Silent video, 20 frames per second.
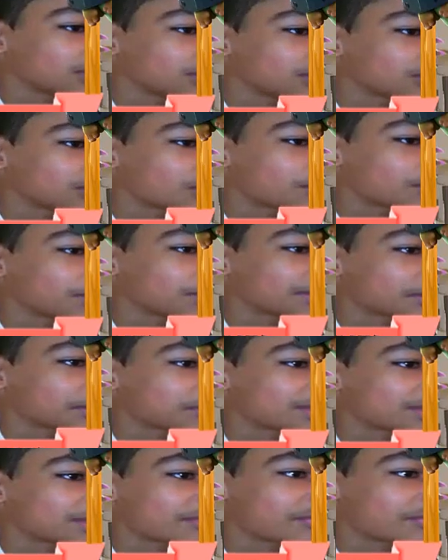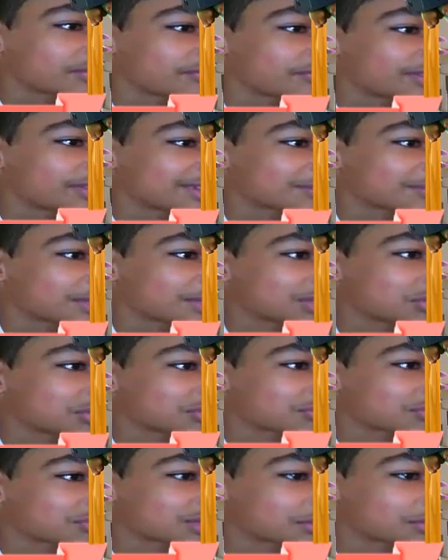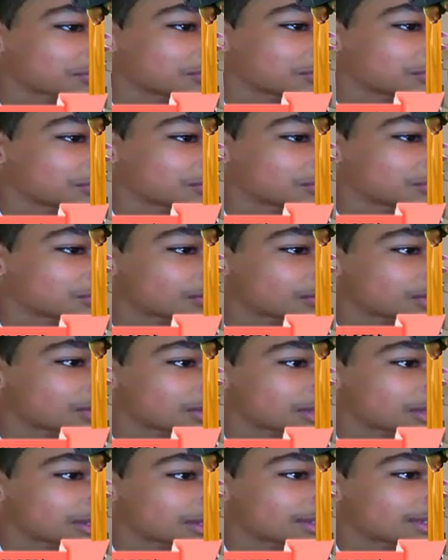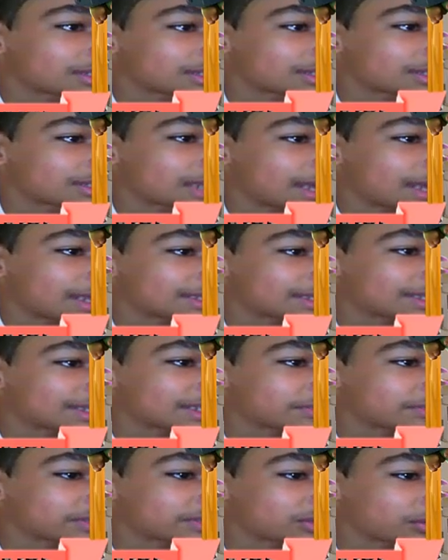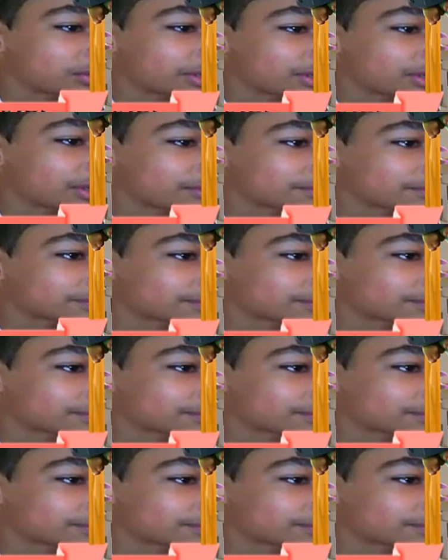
Eu não completei o desafio, infelizmente. Fiquei com é, seis vitórias.